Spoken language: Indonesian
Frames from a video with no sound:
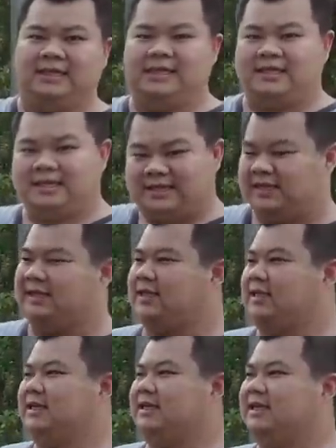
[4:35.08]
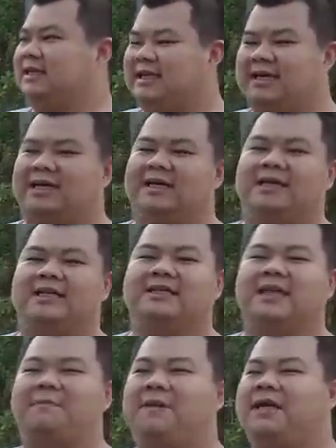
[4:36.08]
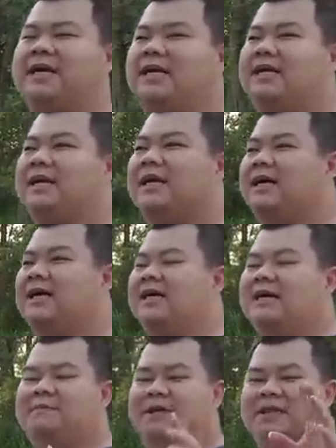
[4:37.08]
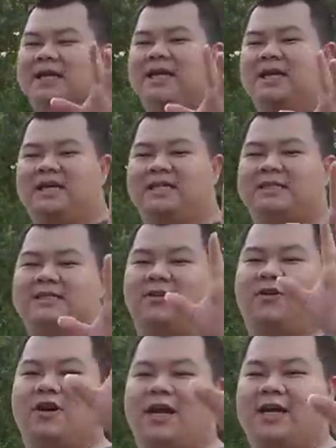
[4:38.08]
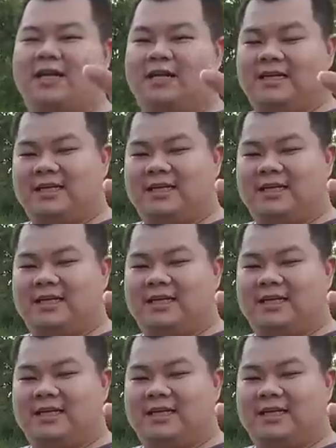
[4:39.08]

i86 ya RX tapi karena kepintarannya seseorang